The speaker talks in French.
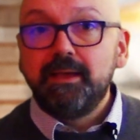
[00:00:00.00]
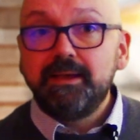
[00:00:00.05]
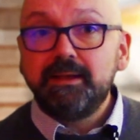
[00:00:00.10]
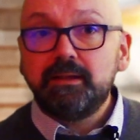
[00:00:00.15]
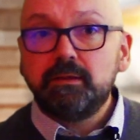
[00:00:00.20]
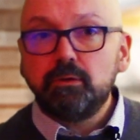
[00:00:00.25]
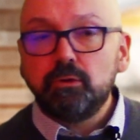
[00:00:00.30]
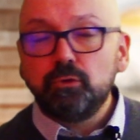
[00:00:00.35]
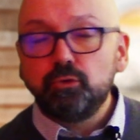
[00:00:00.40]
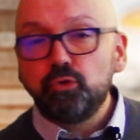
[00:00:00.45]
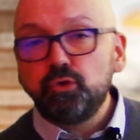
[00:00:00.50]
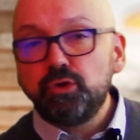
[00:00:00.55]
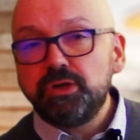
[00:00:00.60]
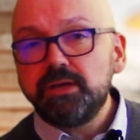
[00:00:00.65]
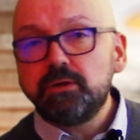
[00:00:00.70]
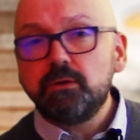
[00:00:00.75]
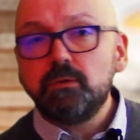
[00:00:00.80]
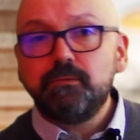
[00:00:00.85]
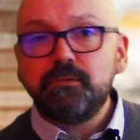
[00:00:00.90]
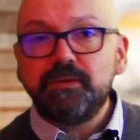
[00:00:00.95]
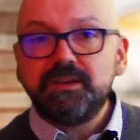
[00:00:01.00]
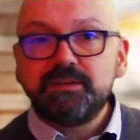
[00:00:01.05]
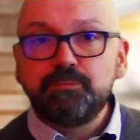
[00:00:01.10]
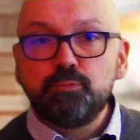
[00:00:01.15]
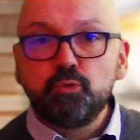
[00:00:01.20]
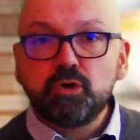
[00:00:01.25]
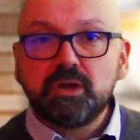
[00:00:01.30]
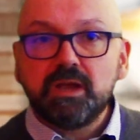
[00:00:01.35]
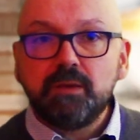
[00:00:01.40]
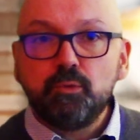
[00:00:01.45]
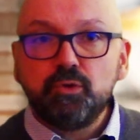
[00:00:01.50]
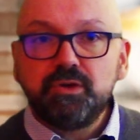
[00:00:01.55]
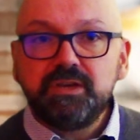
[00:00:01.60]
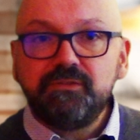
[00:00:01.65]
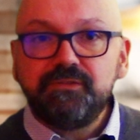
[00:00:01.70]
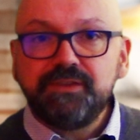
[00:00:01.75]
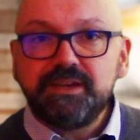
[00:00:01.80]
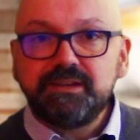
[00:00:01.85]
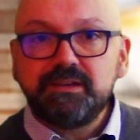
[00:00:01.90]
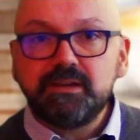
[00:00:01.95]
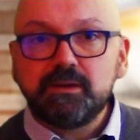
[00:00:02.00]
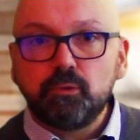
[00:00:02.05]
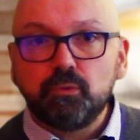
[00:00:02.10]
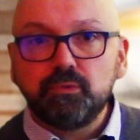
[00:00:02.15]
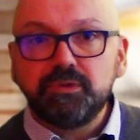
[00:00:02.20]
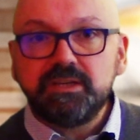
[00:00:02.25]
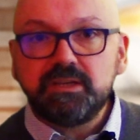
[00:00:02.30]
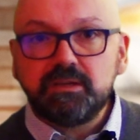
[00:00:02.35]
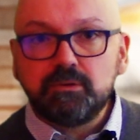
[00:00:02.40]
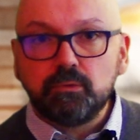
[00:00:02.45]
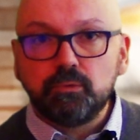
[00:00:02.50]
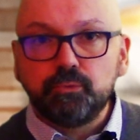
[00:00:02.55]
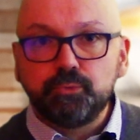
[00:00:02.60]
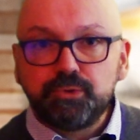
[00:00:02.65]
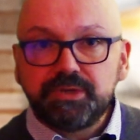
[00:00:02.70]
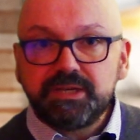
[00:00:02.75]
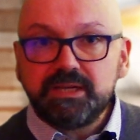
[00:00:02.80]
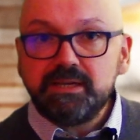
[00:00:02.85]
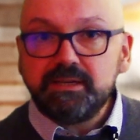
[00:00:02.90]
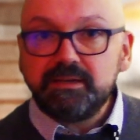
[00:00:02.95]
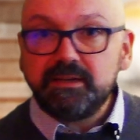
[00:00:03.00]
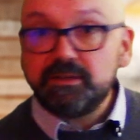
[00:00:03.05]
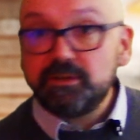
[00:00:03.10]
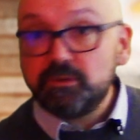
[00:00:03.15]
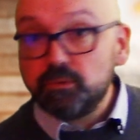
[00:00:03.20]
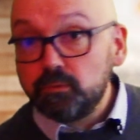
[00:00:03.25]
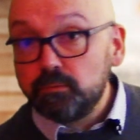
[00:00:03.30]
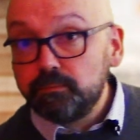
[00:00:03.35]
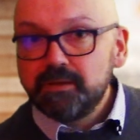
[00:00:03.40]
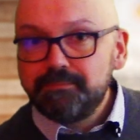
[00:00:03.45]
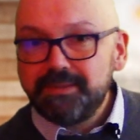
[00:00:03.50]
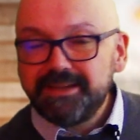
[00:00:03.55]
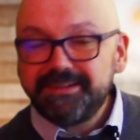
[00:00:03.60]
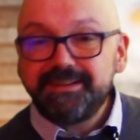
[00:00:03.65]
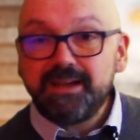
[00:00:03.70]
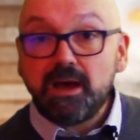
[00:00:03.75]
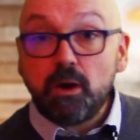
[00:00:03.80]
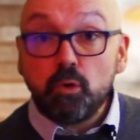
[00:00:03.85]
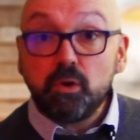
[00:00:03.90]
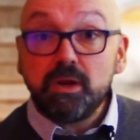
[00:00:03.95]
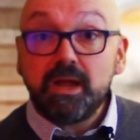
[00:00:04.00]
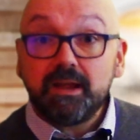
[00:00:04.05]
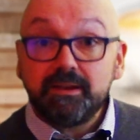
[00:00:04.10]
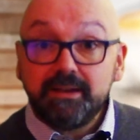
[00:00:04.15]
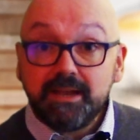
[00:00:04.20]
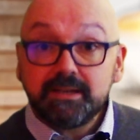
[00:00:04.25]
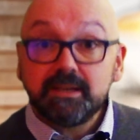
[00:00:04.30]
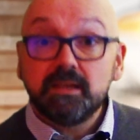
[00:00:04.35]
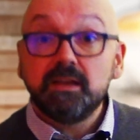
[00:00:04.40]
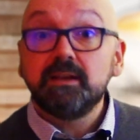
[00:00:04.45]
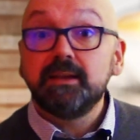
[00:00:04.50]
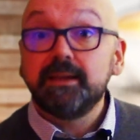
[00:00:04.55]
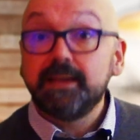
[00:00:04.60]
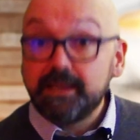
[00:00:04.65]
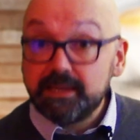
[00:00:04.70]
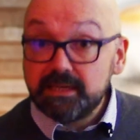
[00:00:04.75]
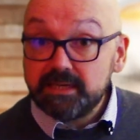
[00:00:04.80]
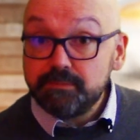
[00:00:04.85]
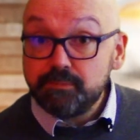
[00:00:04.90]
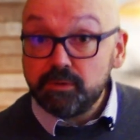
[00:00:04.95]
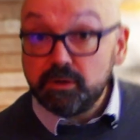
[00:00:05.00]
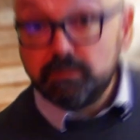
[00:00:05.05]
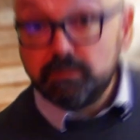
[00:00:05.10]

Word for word: Étant donné que Facebook a modifié ses conditions d'utilisation, bah ça rend l'arnaque crédible.